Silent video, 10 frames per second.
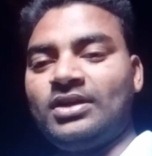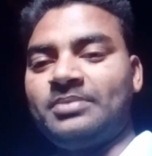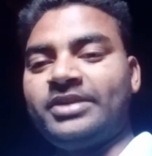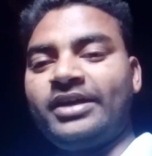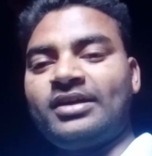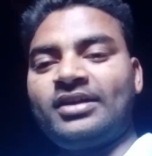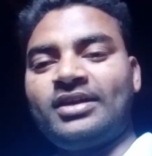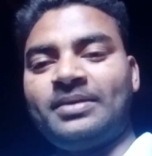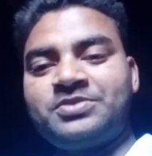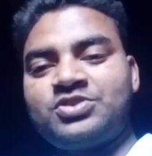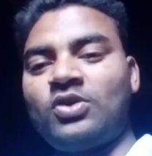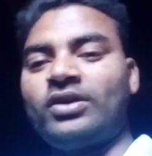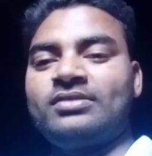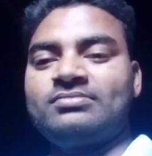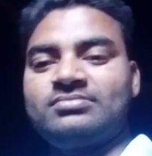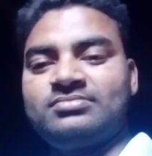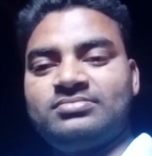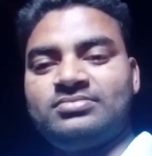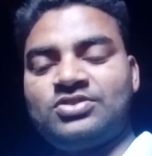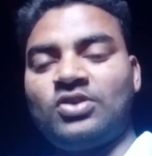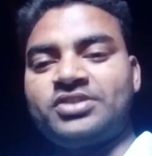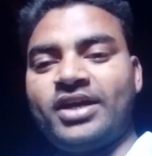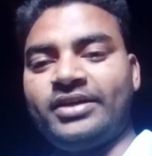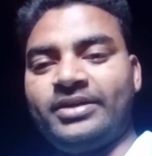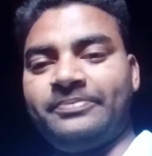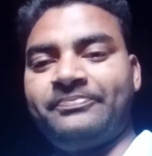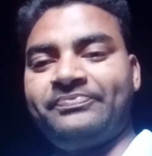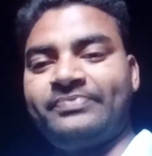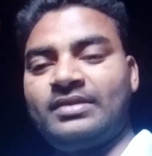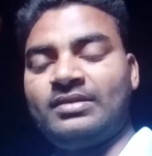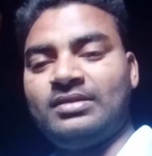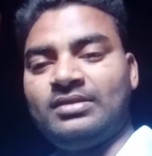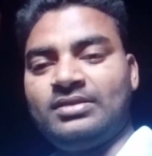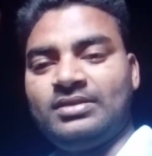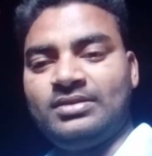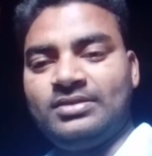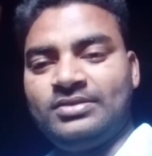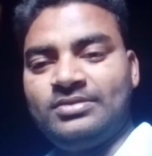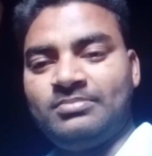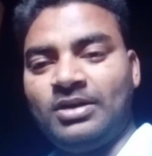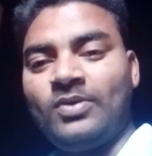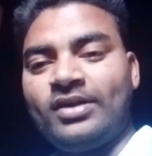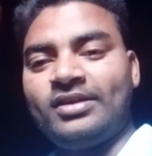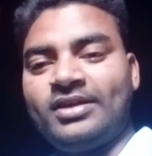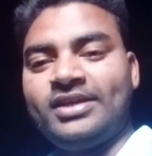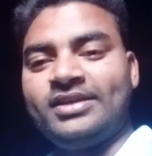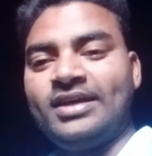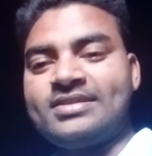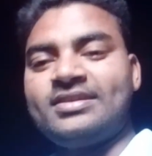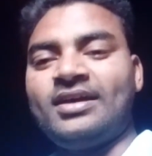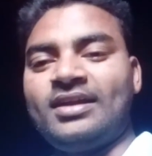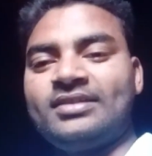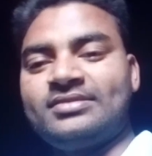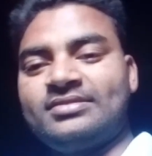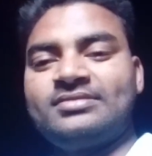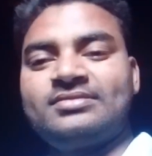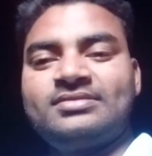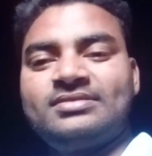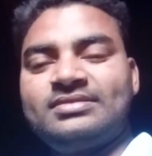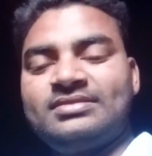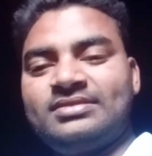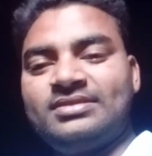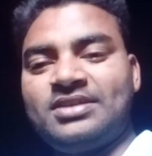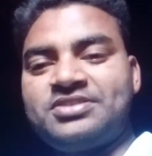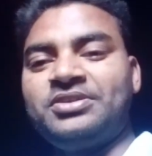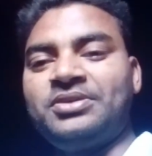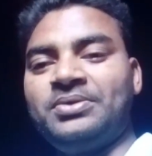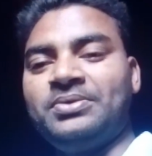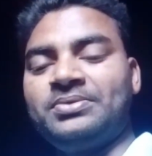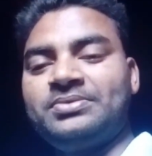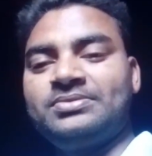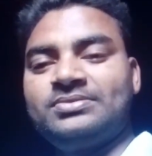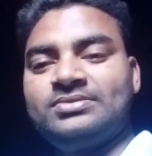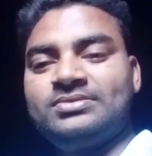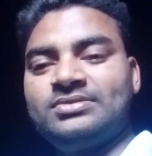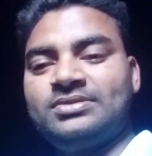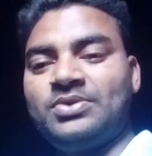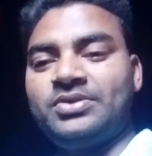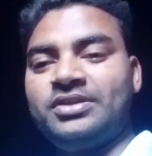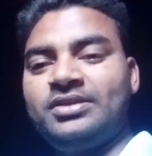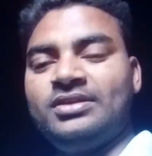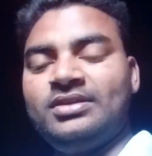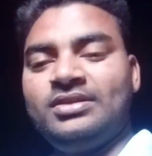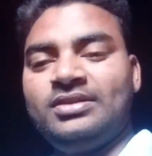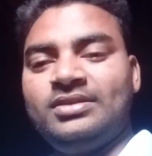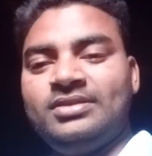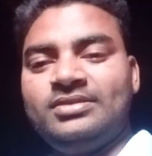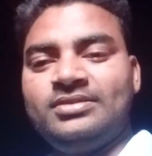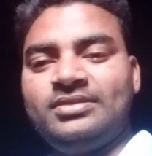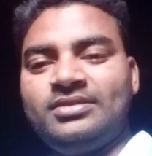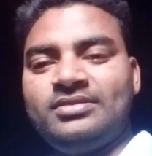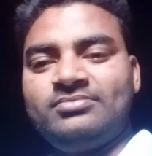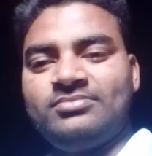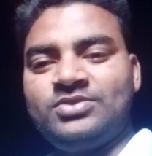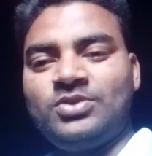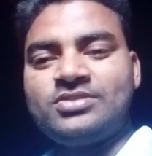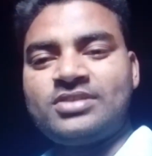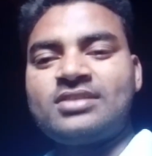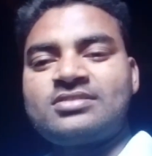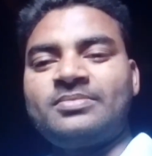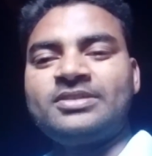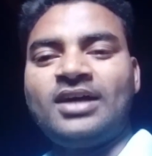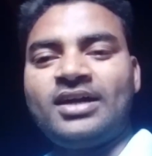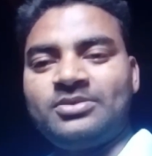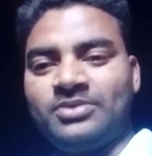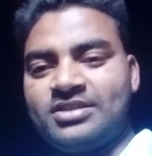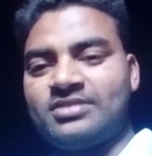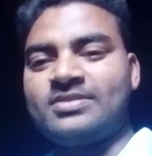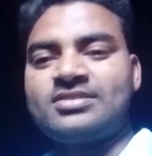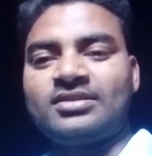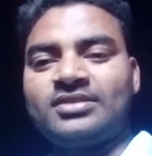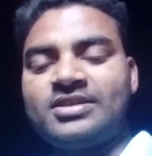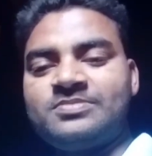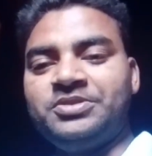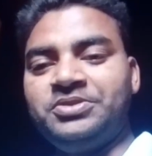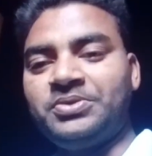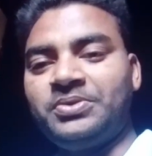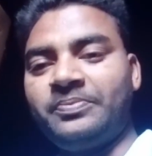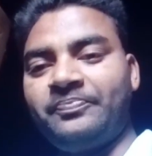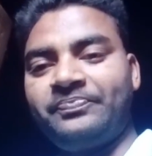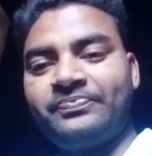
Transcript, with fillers: और आप देख करके आप चौक चौक जाएंगे भगवान न करे कि ऐसी हालात किसी की हो क्योंकि जो इंसान समझदार है वही समझ सकता है इस वीडियो को